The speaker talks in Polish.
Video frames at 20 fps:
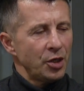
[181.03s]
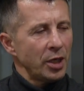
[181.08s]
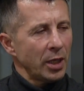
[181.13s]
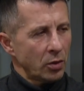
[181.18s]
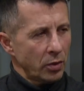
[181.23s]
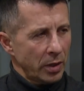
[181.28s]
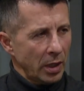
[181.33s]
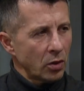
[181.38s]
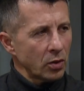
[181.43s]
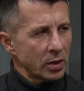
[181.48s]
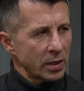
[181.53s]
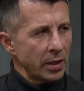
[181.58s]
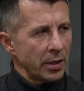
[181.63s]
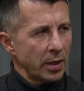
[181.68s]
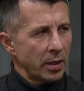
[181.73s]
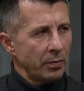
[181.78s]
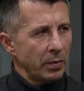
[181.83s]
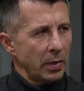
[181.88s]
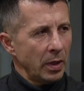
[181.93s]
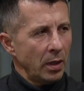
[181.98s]
Ja to tak
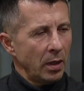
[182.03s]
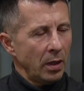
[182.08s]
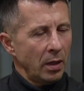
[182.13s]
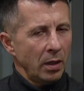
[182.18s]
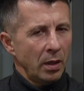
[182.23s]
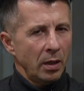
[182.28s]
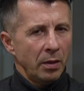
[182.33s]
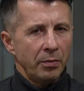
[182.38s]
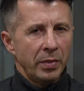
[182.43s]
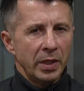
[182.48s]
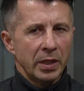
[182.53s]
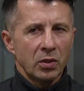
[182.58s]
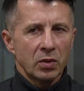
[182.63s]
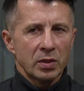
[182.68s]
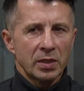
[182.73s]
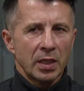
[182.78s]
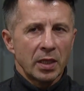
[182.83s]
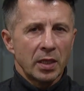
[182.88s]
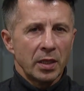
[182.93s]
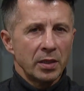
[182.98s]
oceniam. E, będąc
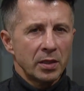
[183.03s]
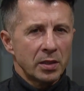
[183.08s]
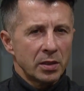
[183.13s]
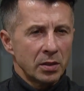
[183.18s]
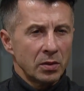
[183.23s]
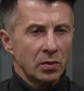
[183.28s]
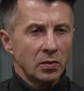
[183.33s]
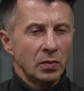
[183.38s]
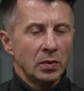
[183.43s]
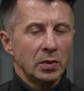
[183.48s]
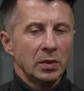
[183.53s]
za granicą,